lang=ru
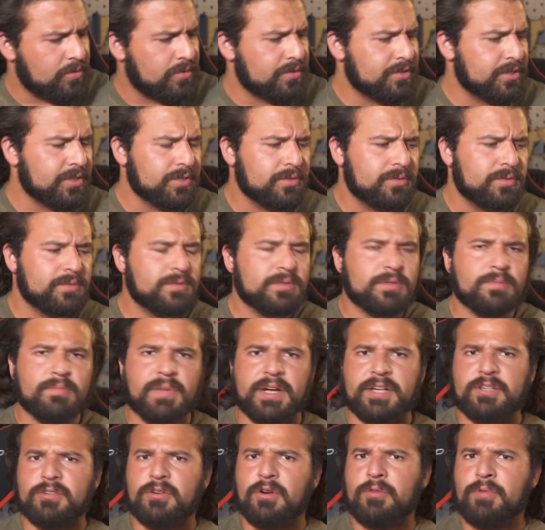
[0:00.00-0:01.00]
такой новый
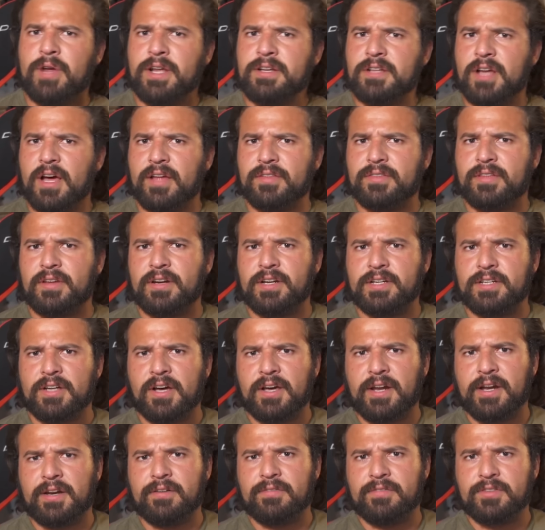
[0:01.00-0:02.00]
крутой коллиматор,
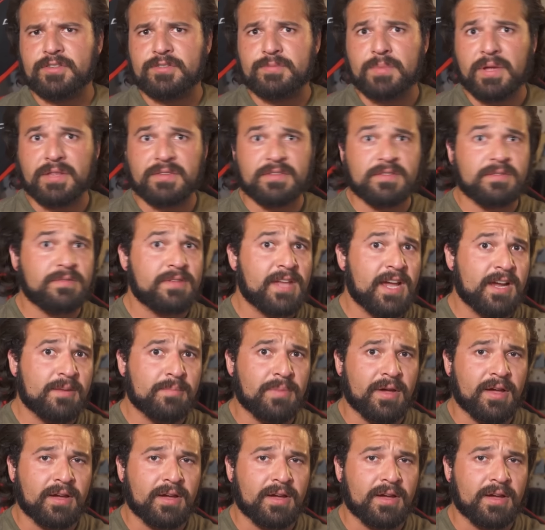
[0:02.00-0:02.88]
который нам прислал наш спонсор.